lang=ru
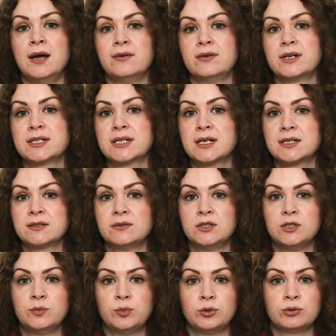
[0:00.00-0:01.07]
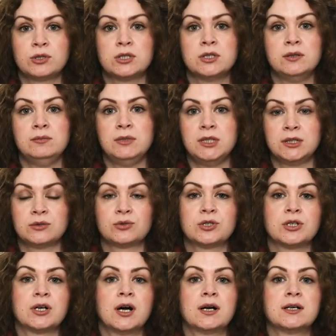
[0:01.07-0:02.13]
вы рассказываете плюсы и
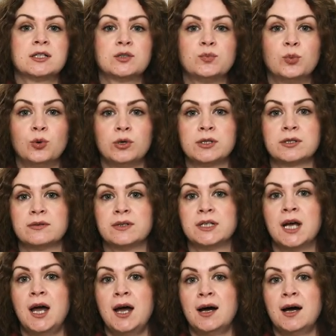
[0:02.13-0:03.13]
минусы, как использовать,